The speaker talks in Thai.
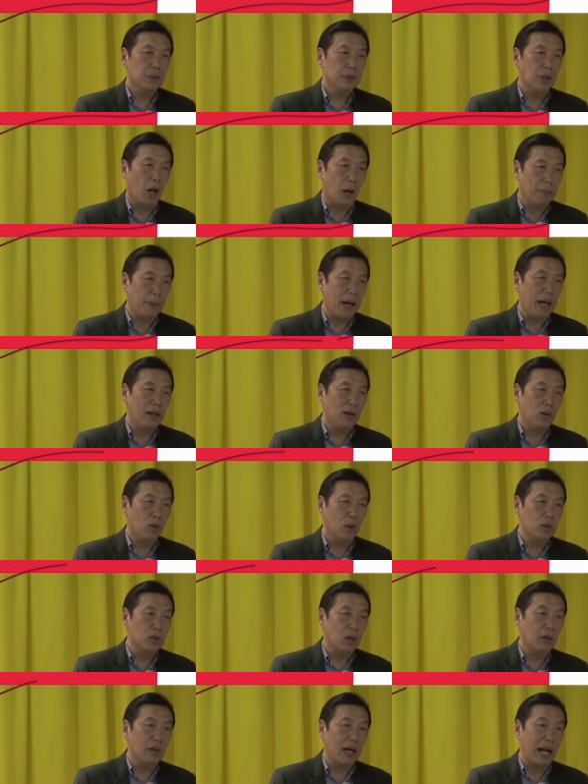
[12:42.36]
ต่อไปเราคง
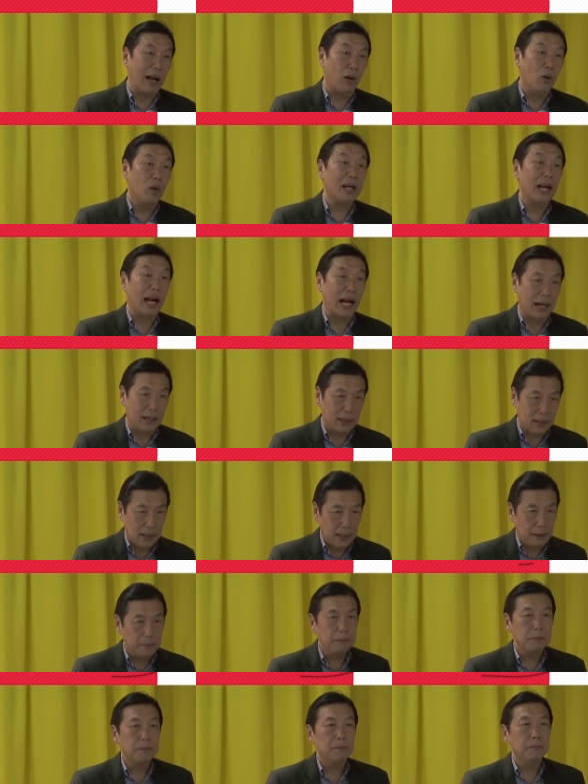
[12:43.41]
ต้องหาโอกาสนะครับ